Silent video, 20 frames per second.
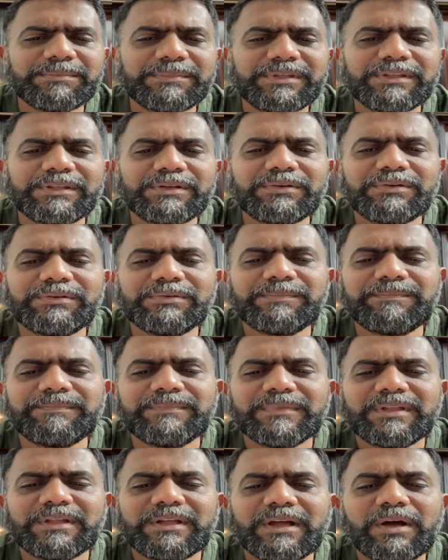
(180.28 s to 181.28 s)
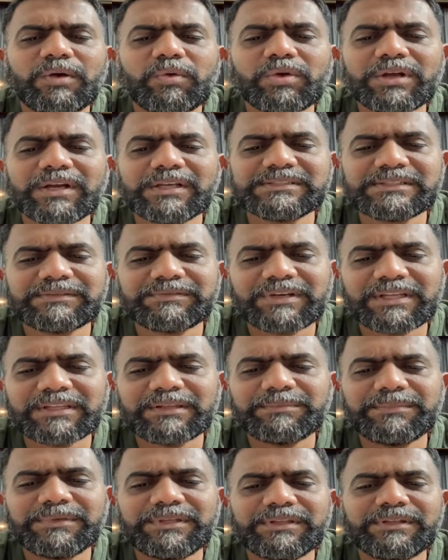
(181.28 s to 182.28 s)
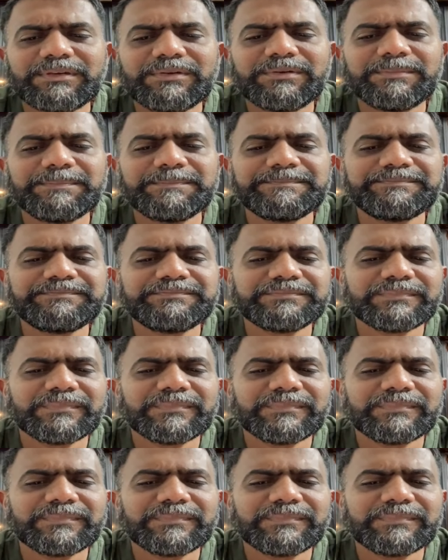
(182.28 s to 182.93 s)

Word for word: మతం మీదనో అవకాశవాదం మీదనో